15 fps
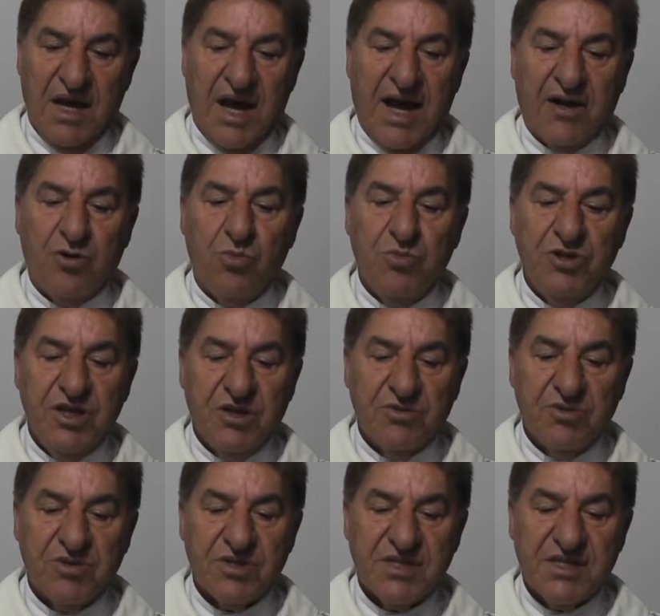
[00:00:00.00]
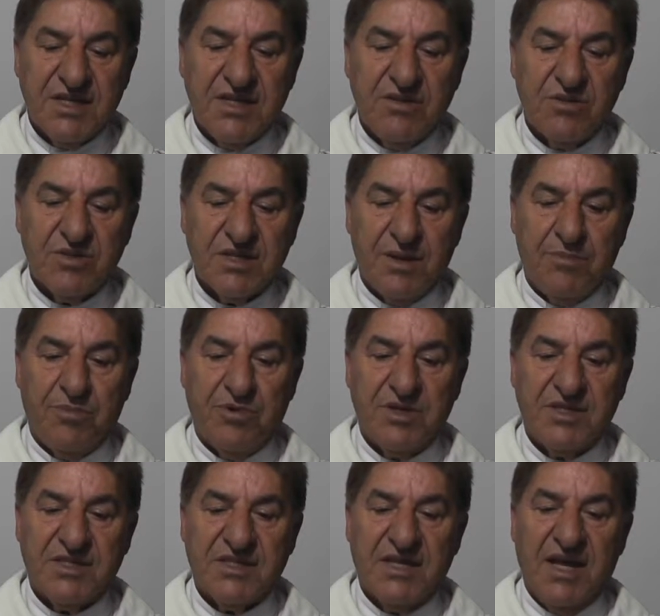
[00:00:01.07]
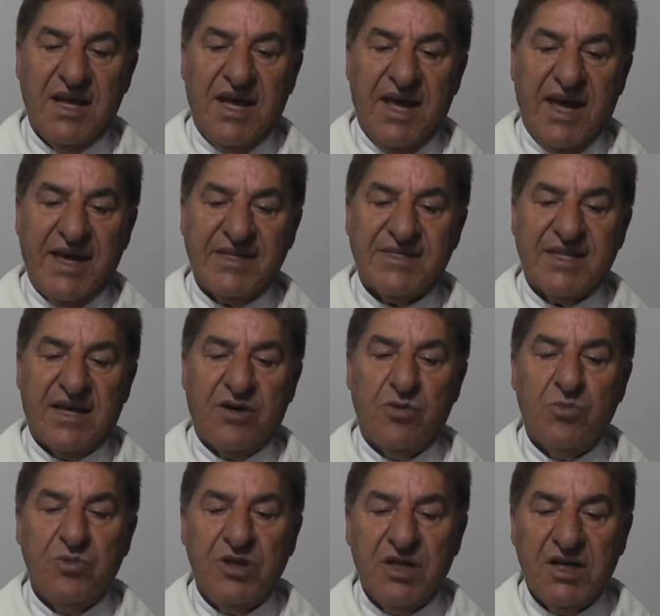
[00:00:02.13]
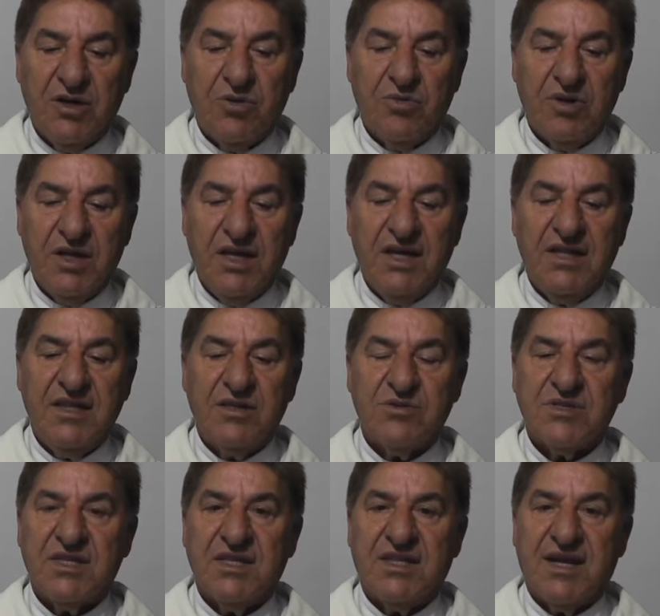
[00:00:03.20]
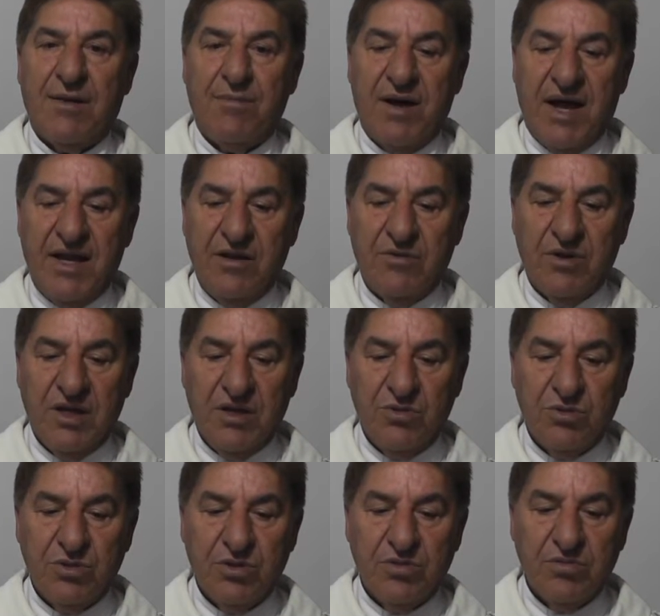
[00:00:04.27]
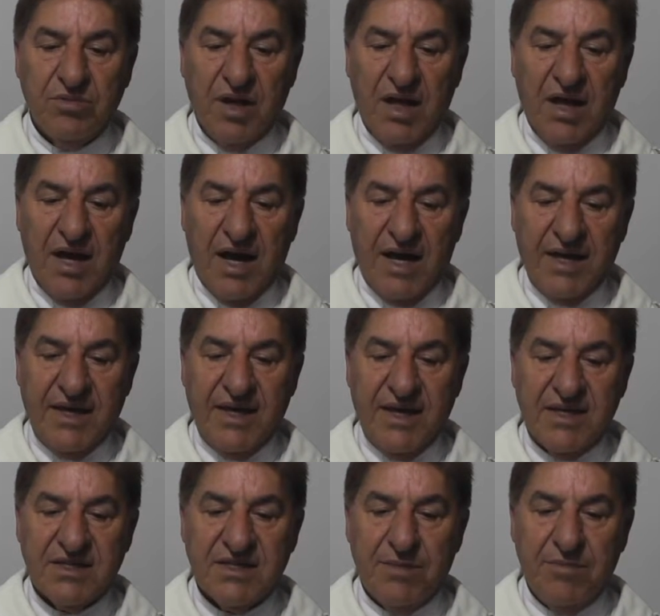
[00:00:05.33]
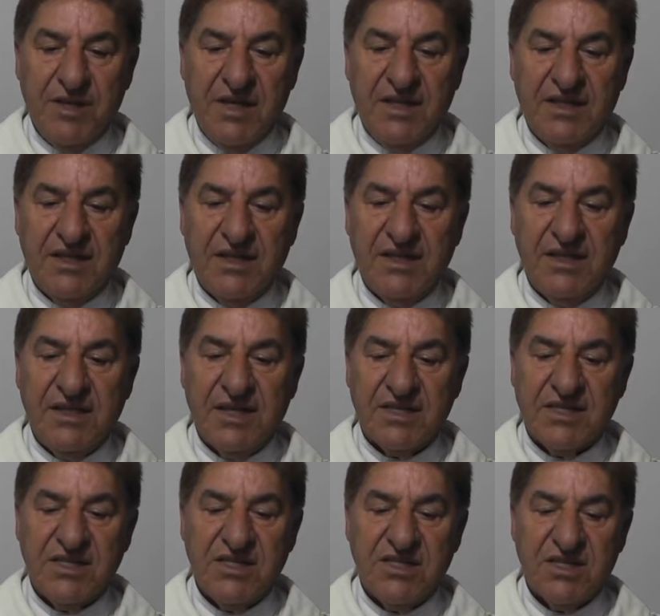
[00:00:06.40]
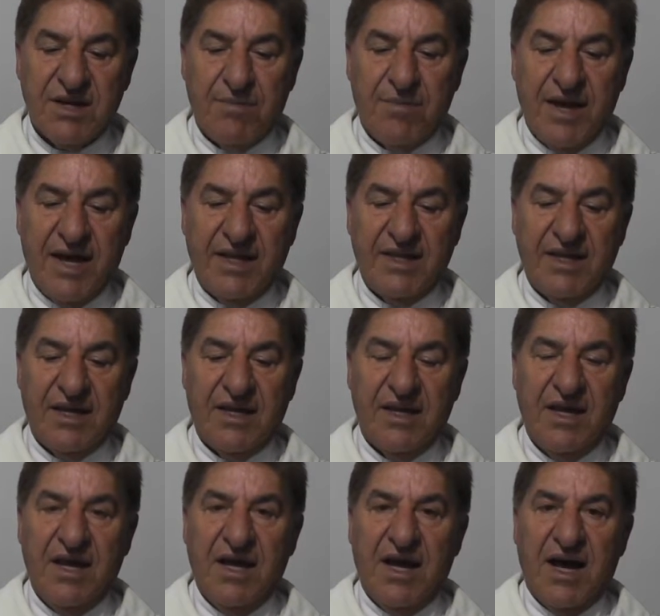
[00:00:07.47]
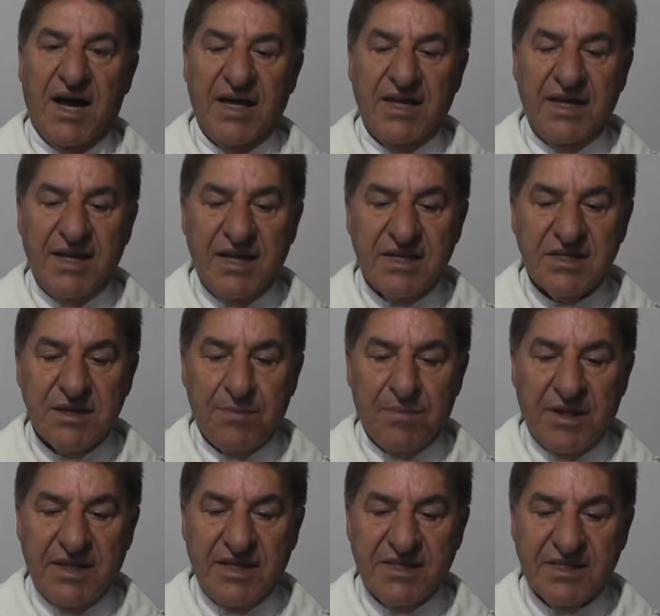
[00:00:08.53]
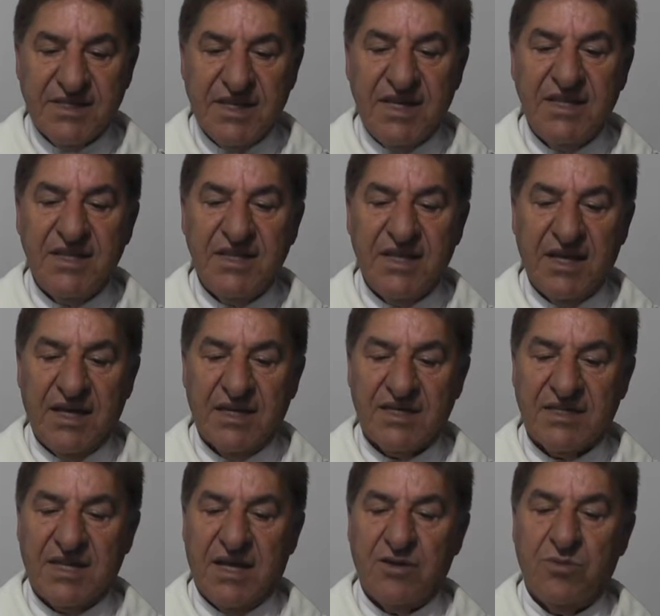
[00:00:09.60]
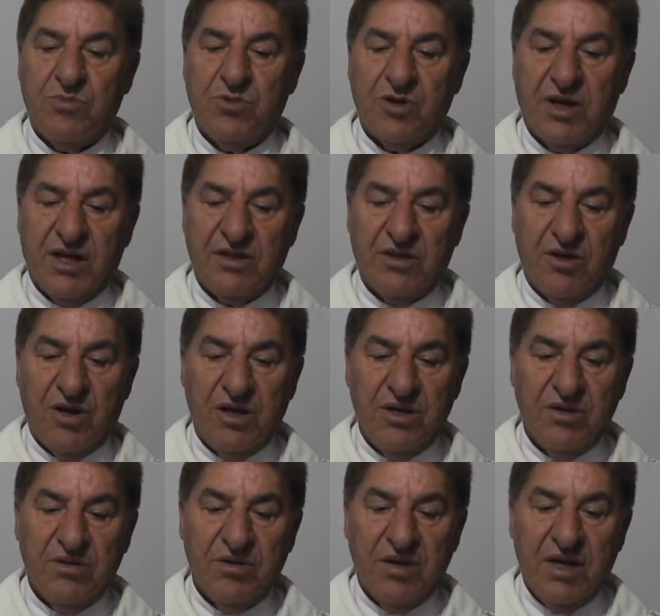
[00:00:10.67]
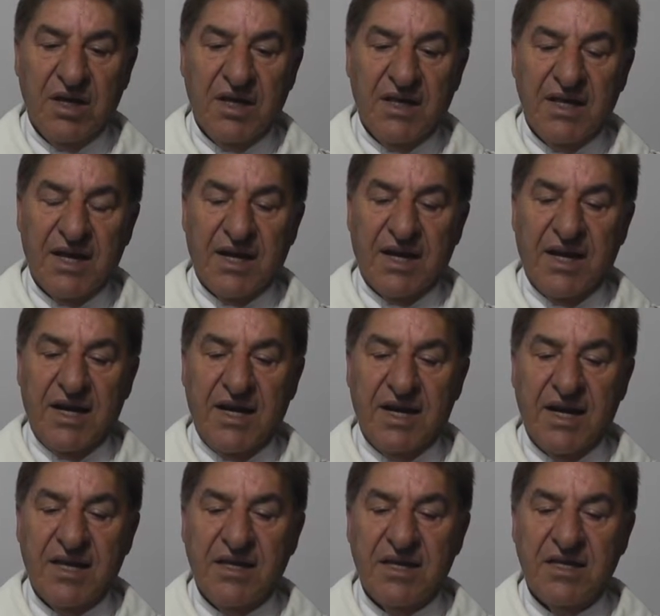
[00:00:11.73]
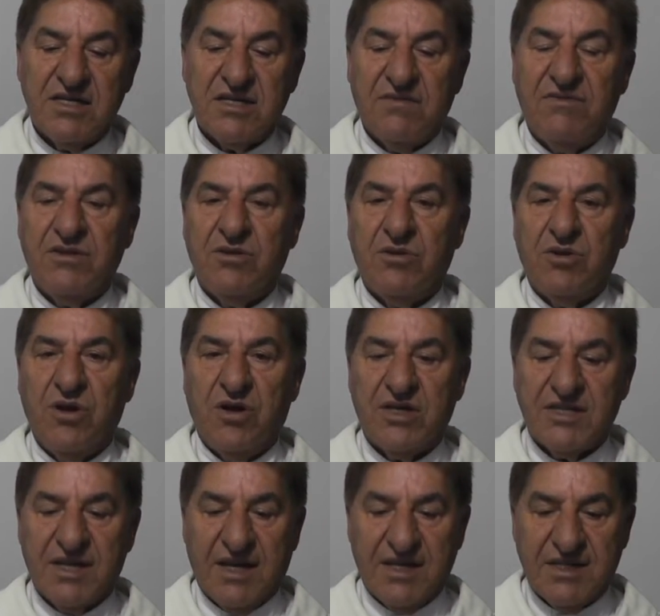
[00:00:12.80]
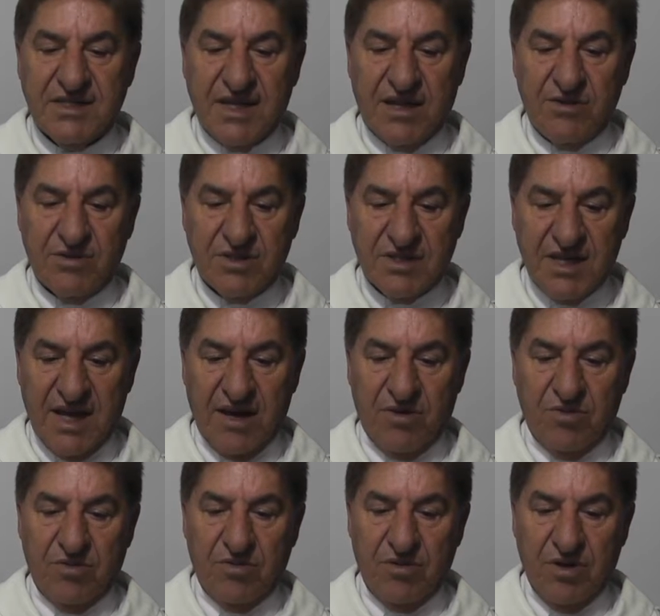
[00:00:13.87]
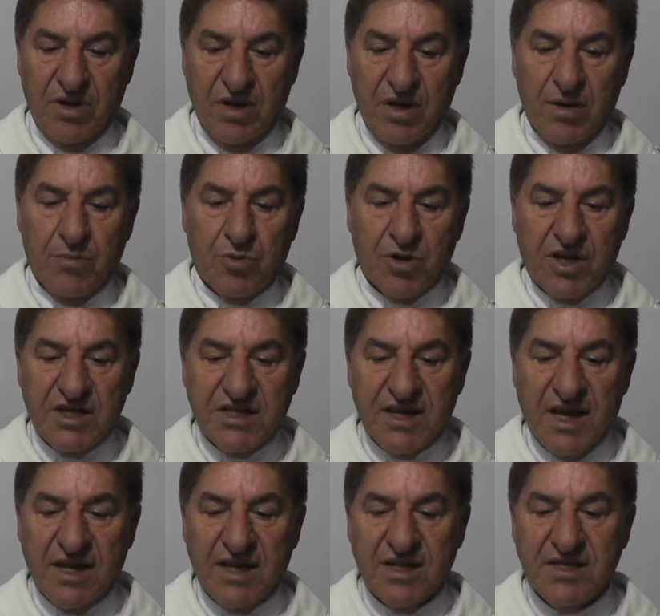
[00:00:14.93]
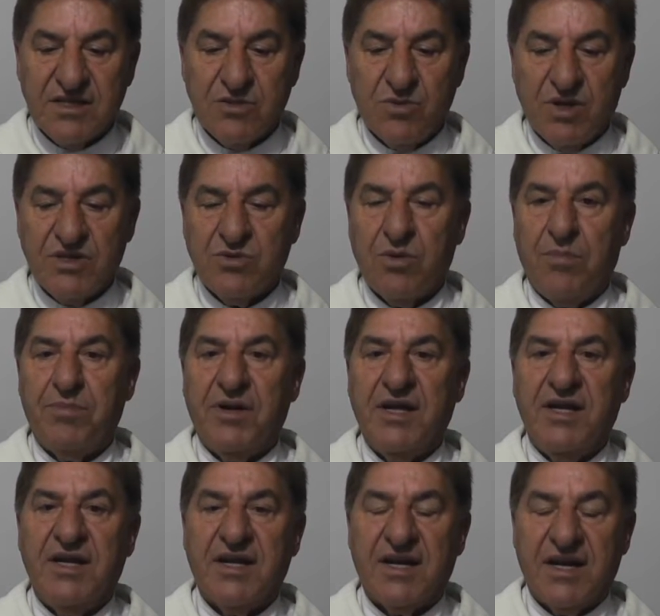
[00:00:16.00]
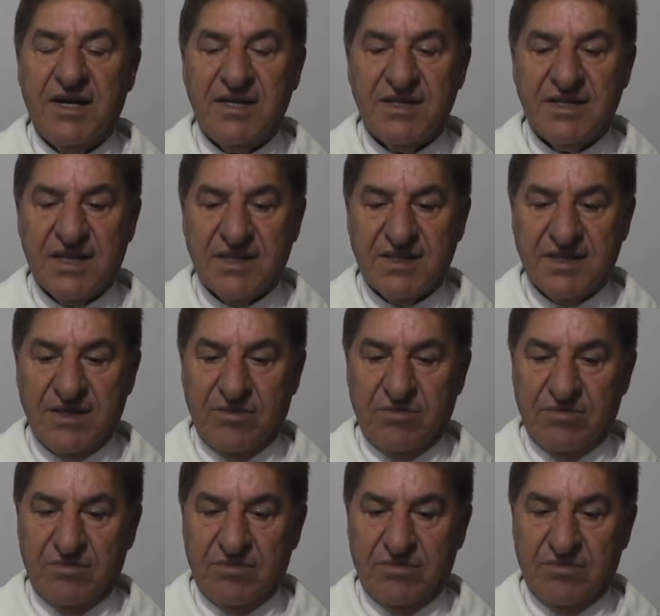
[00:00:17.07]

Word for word: A comunhão dos santos é, pois, esta comunhão e entre os que trabalham e lutam, a igreja militante assim chamada, a igreja padecente que está no purgatório e a igreja vitoriosa que está no céu, porque já alcançou a sua plena realização.